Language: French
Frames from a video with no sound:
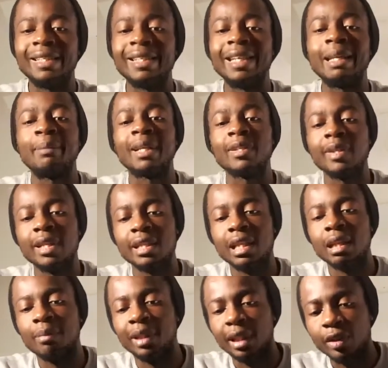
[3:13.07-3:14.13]
interprétations des
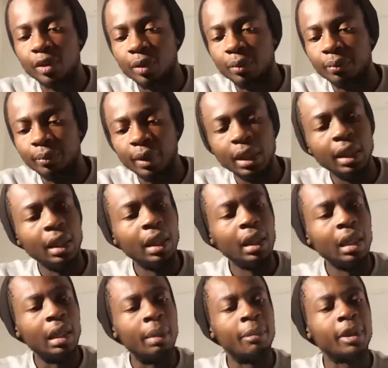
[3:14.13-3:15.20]
interprétations.
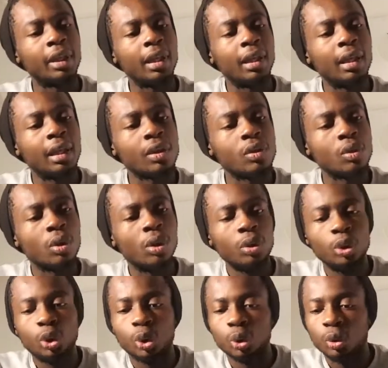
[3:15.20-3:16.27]
Maintenant, la
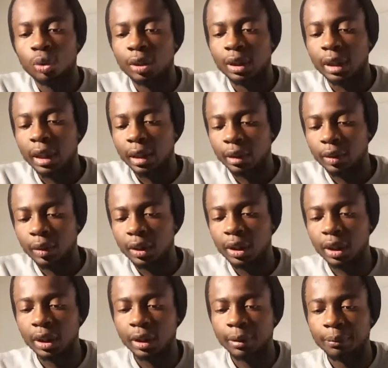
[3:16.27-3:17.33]
seconde chose, c'est se
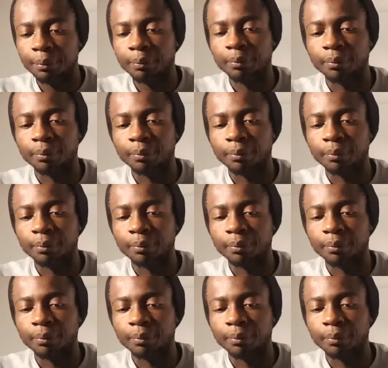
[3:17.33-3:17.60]
dire,